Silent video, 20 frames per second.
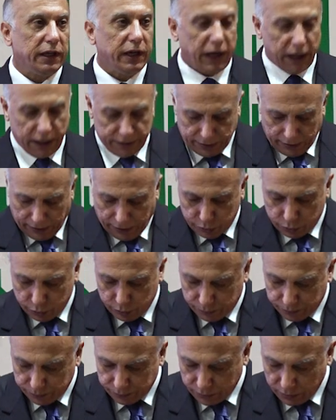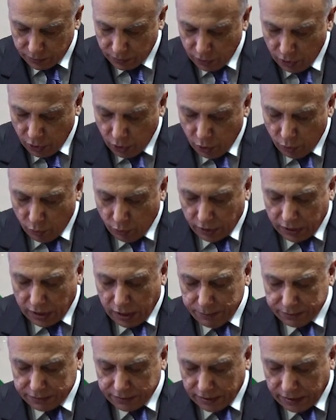هذا العدو
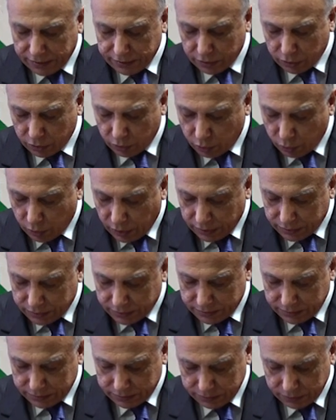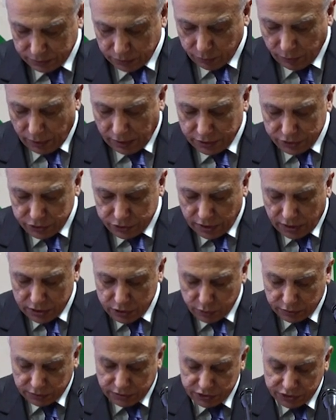وقامت هذه القوات وهذا الجهاز
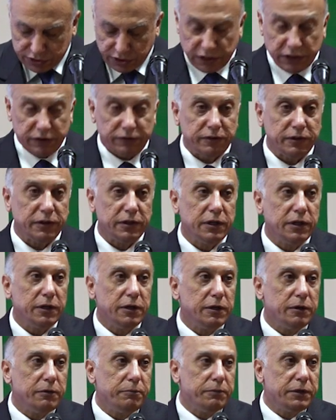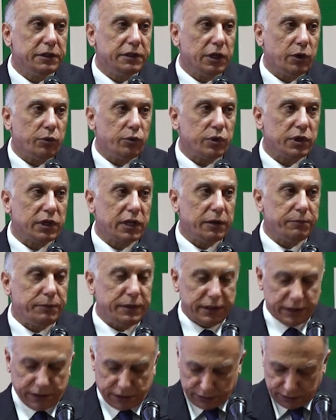الوطني الشريف بدور
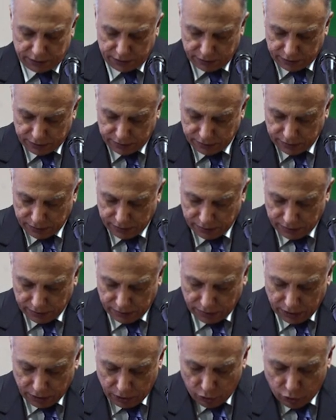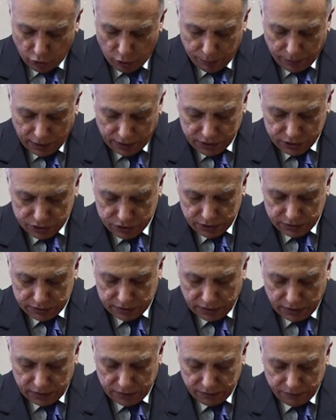كبير وبارز
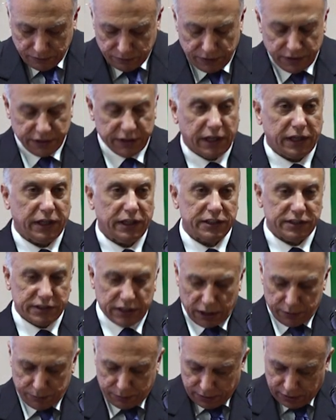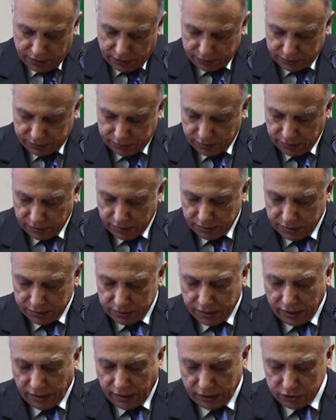جدا في دفع عصابات
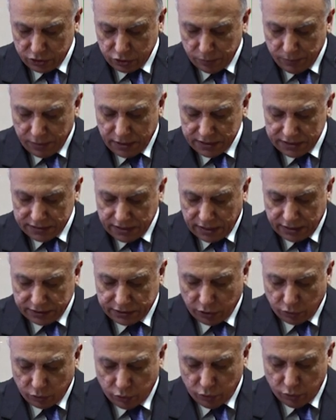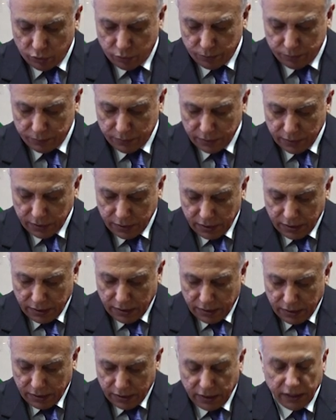داعش وما زالت تقوم
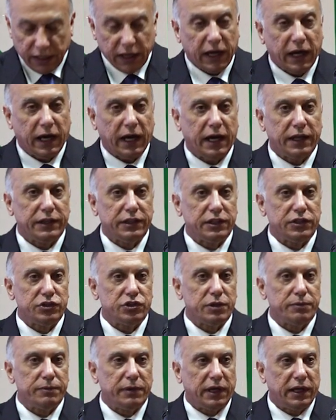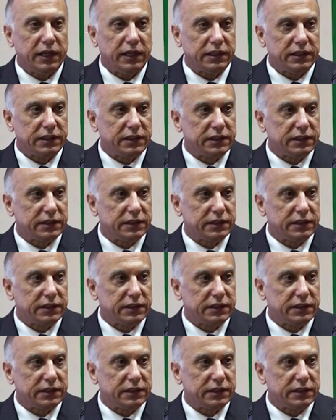هذه الجماعات